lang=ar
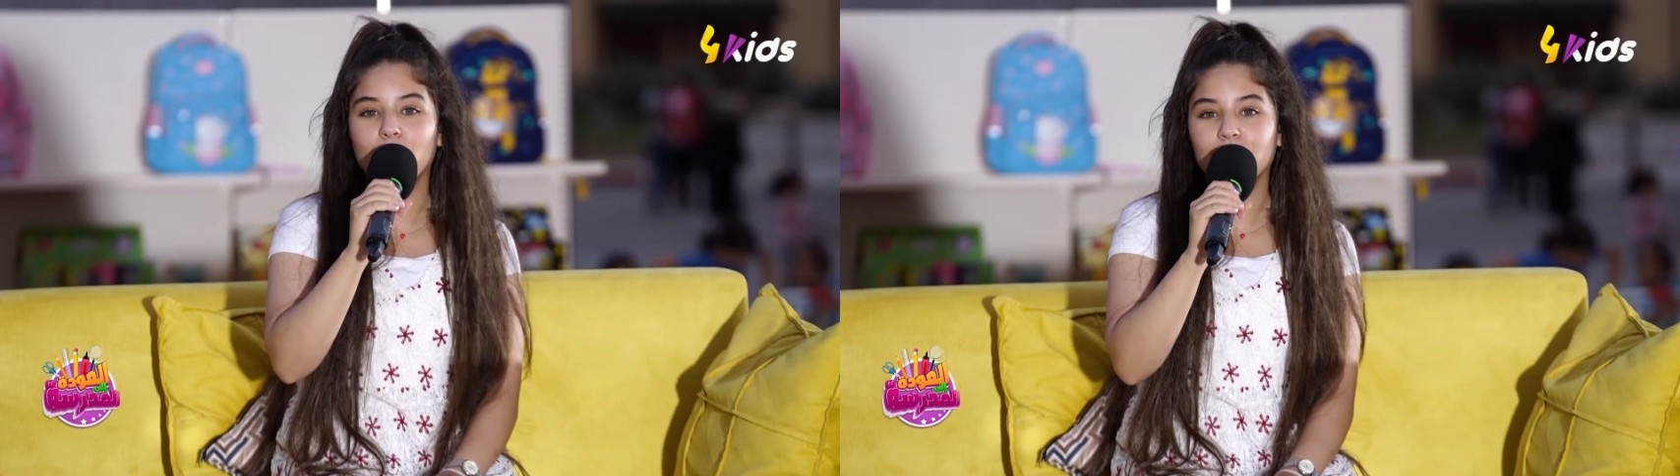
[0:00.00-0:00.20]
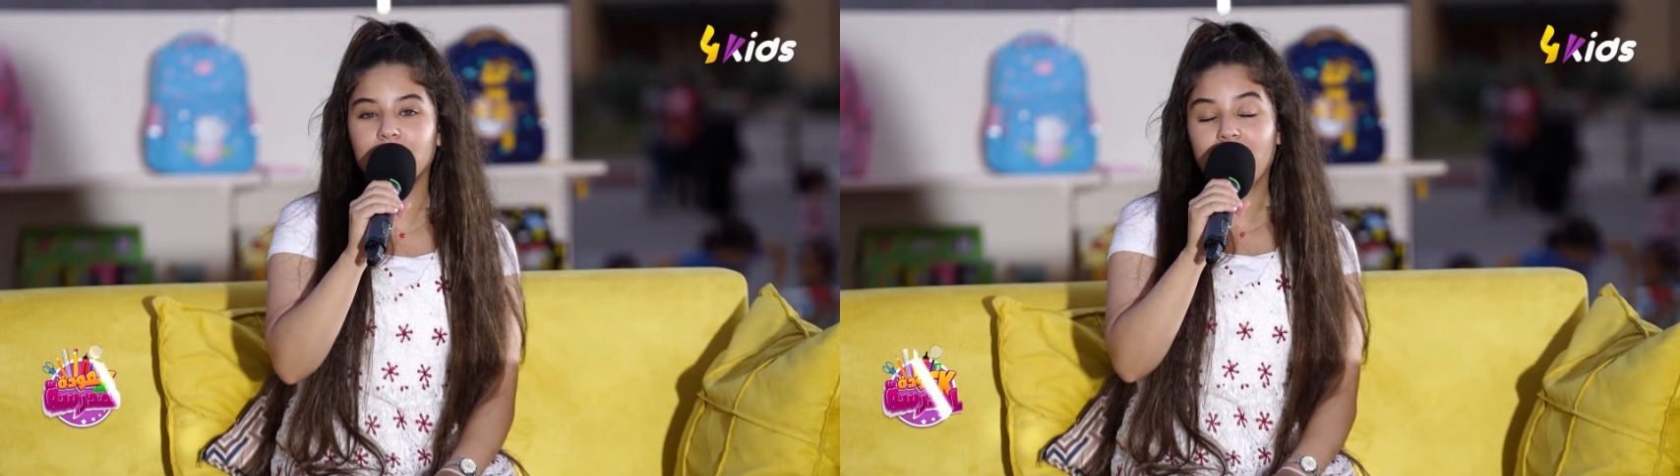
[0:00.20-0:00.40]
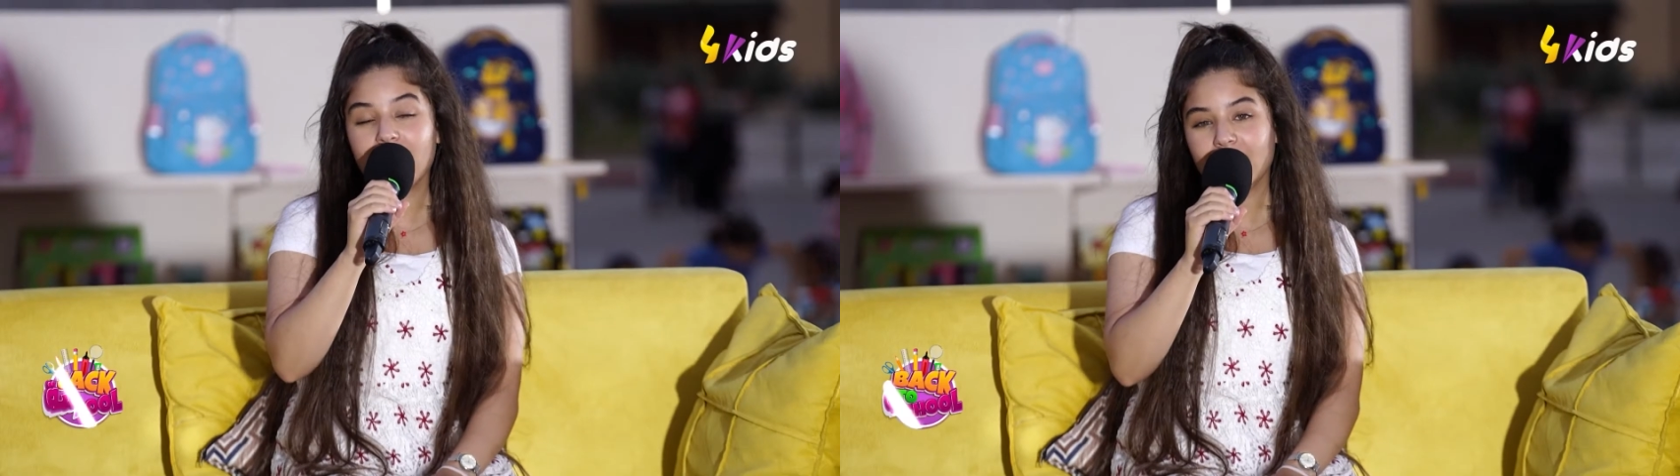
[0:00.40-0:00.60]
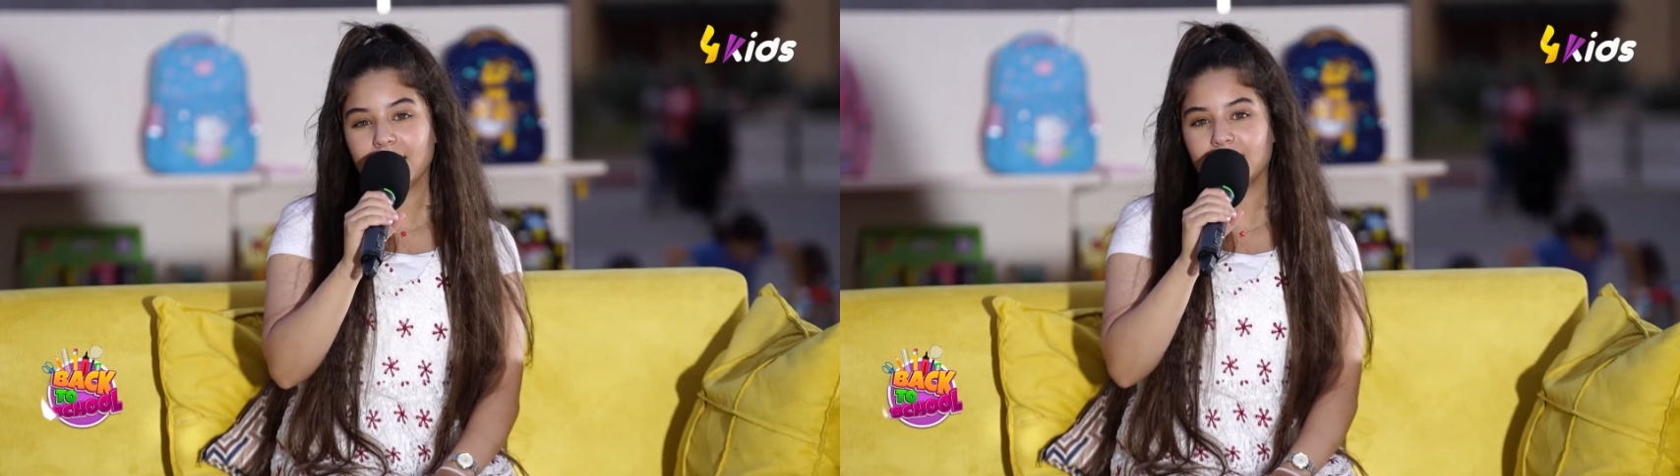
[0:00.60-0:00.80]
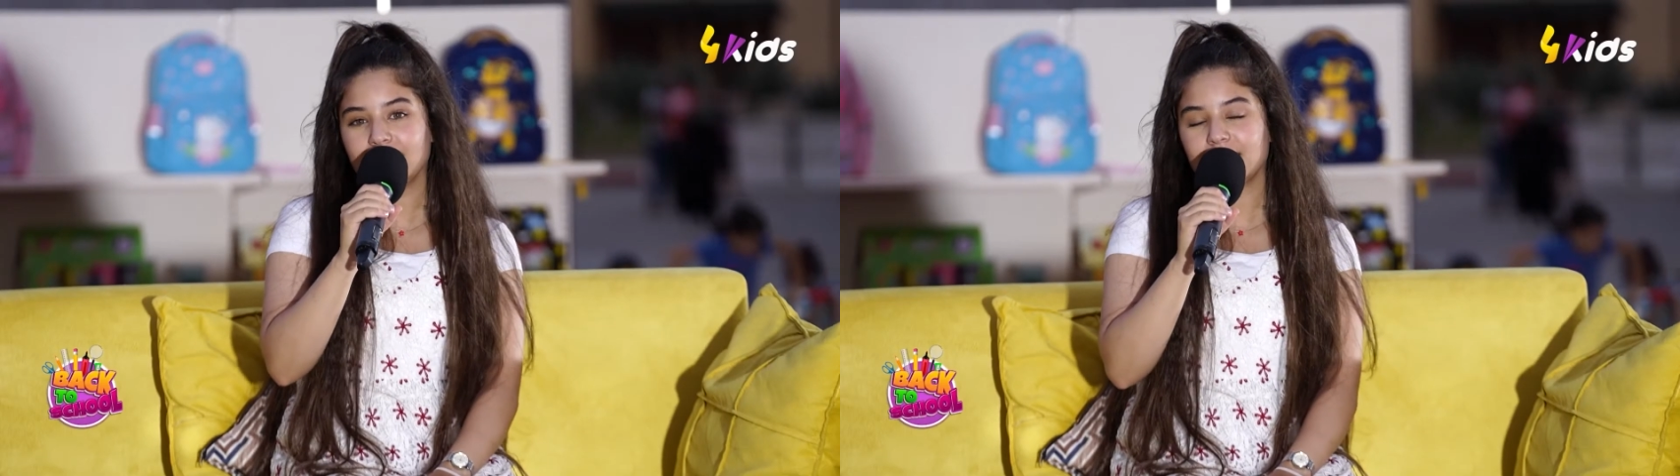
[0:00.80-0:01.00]
يكون
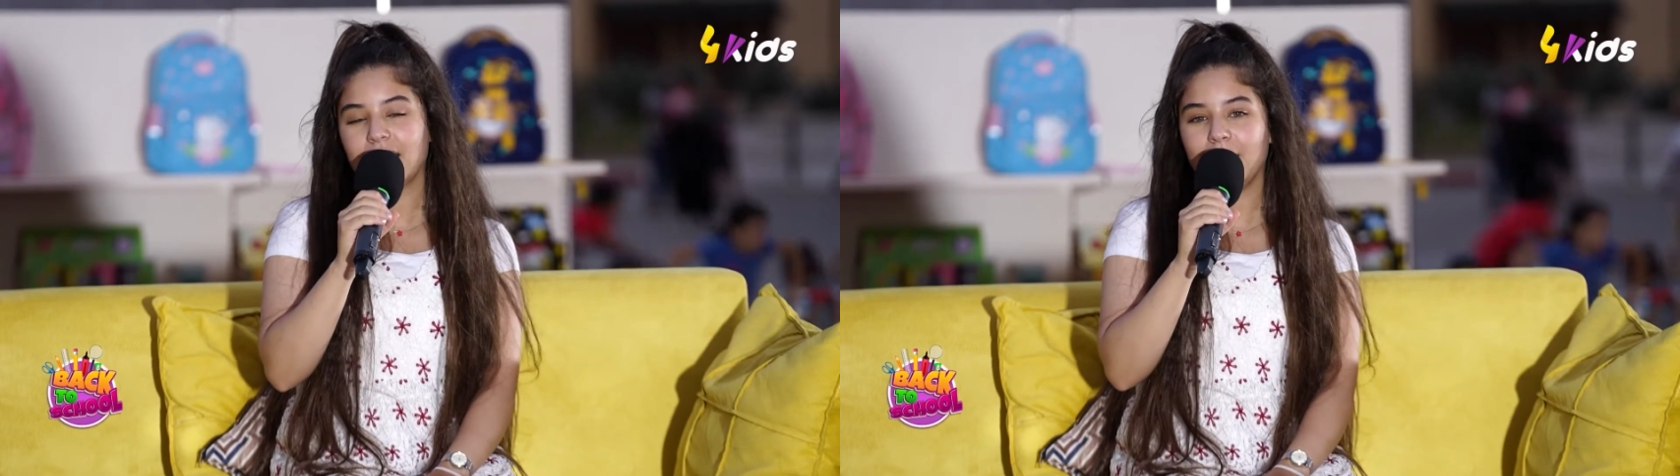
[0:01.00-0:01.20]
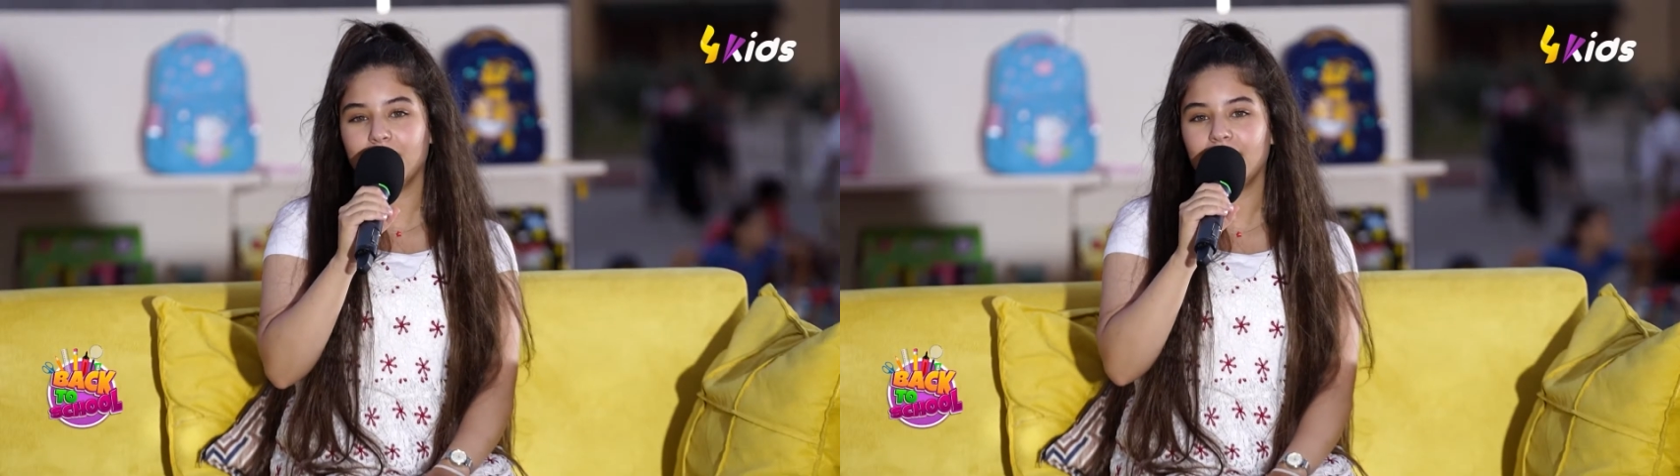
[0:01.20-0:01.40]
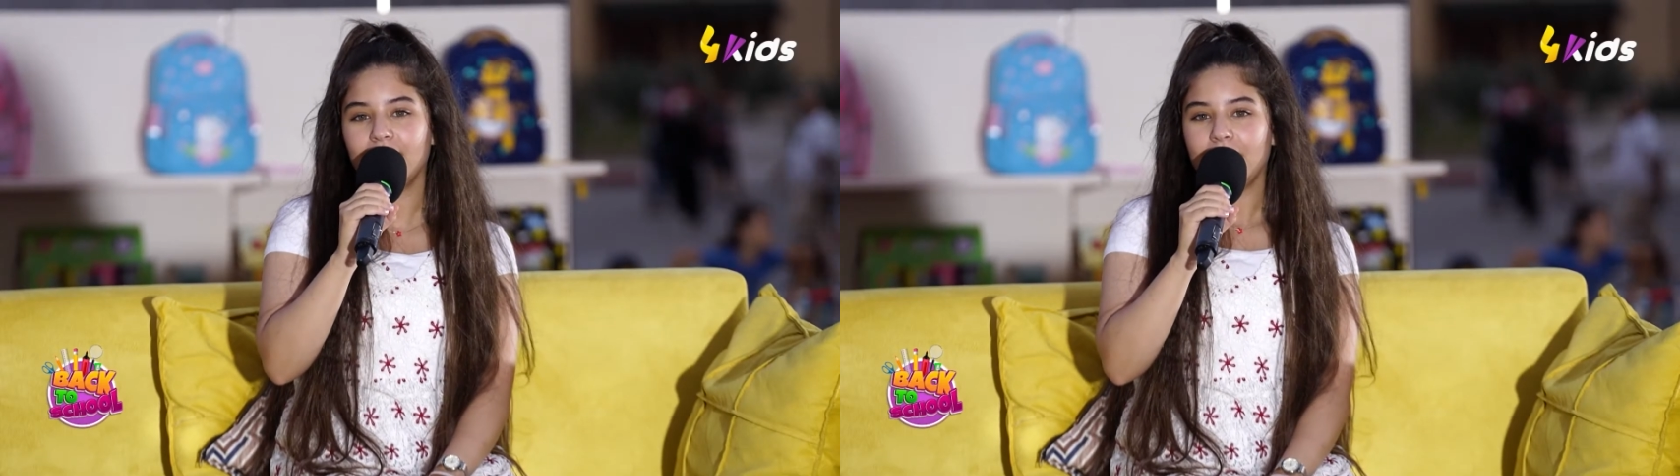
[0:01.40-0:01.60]
آخر سحب